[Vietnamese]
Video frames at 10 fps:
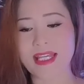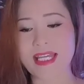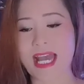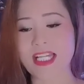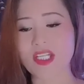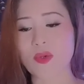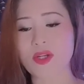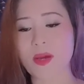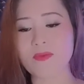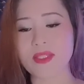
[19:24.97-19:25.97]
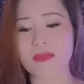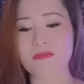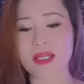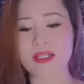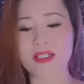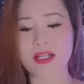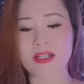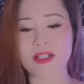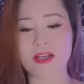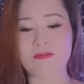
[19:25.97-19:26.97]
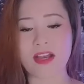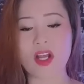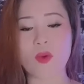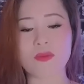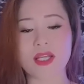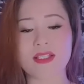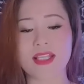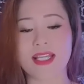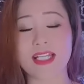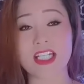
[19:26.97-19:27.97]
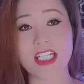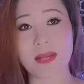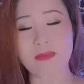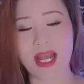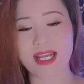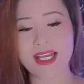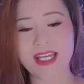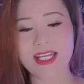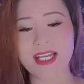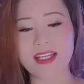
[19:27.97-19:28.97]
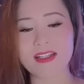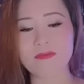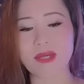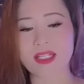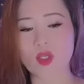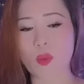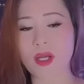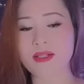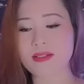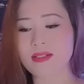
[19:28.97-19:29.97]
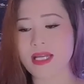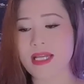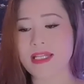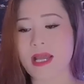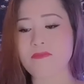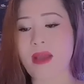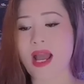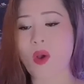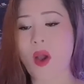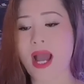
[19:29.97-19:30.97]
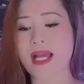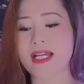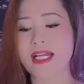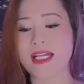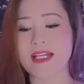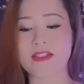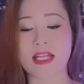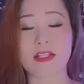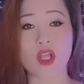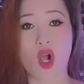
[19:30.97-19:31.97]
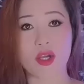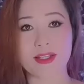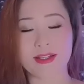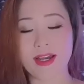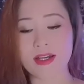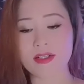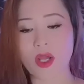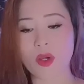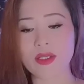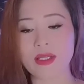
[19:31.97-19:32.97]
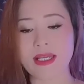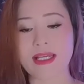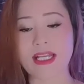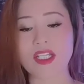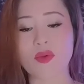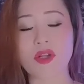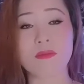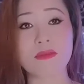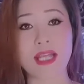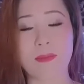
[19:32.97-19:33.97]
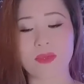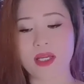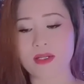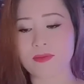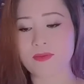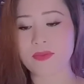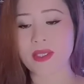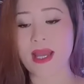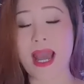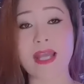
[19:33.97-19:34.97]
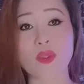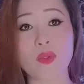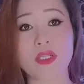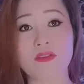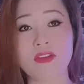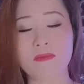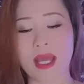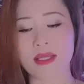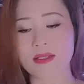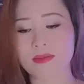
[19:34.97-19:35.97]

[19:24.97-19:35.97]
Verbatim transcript: Gã sâu rống nhìn Bình trừng trừng vẻ không thân thiện ra mặt, khiến Bình cục hứng. đang ba Hoa liền tịch ngồi, hết nói, gã sâu rống gầm gừ. Ai thủ trưởng với mày?